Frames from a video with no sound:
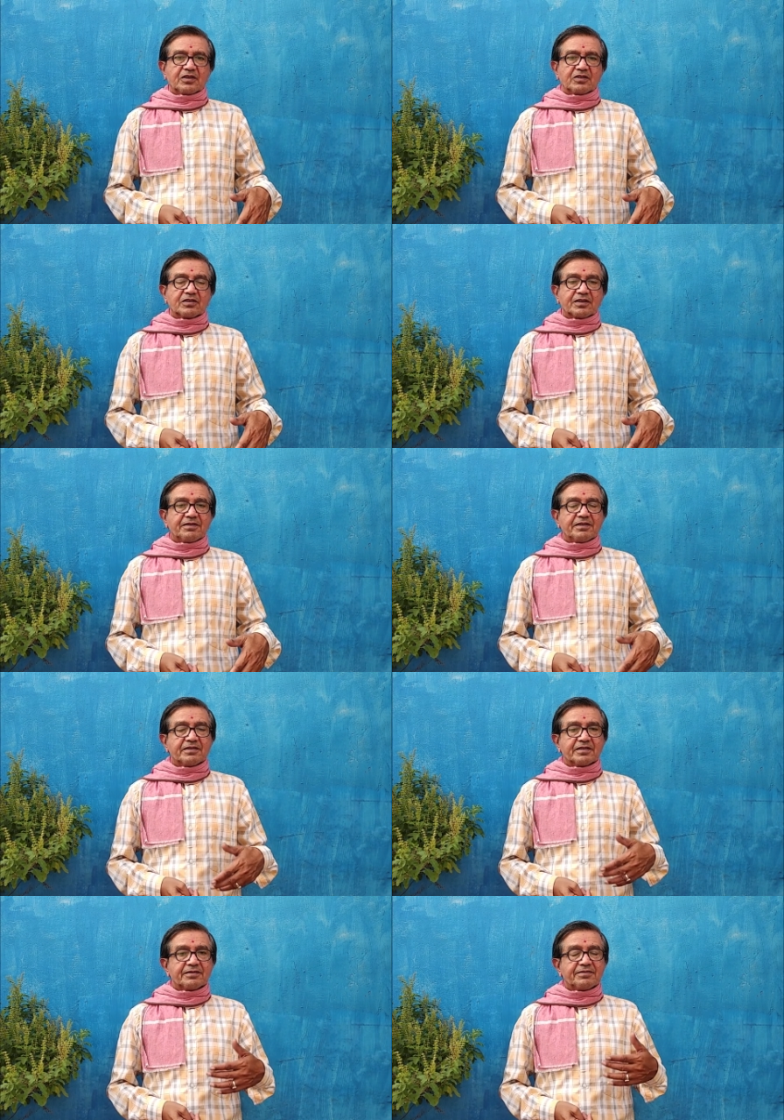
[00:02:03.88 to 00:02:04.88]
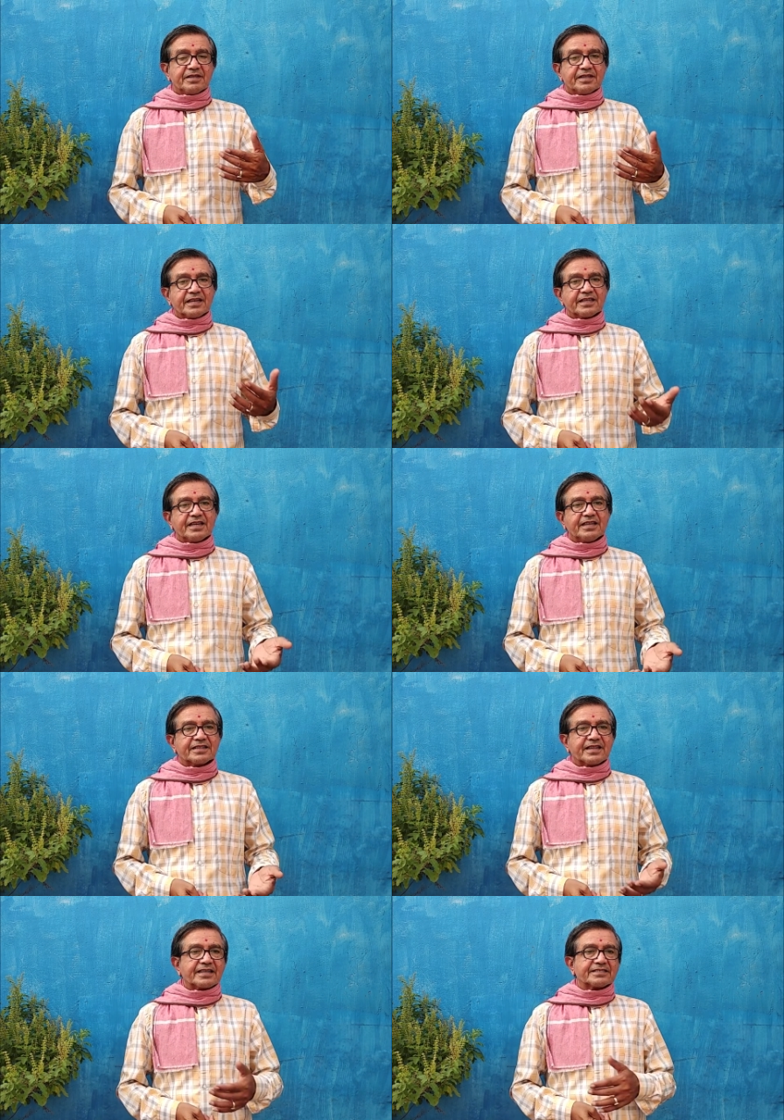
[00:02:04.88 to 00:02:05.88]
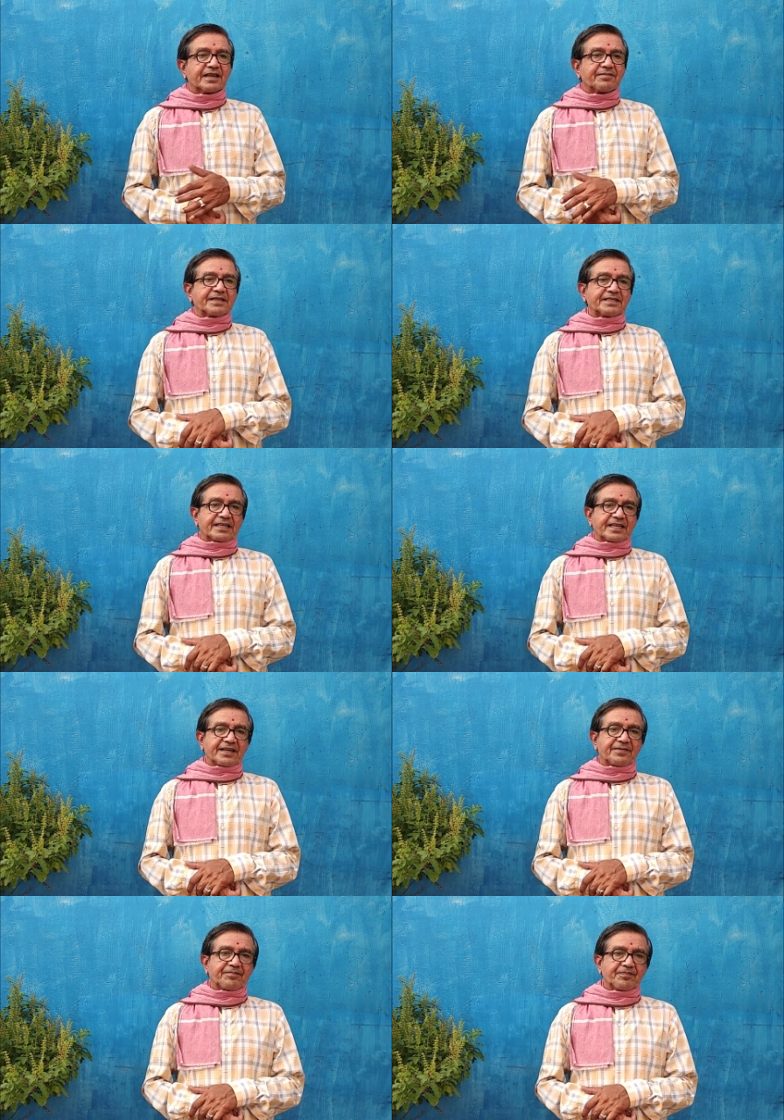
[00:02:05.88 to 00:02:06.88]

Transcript: तो कभी कभी धन के लिए तरसना पड़ जाता है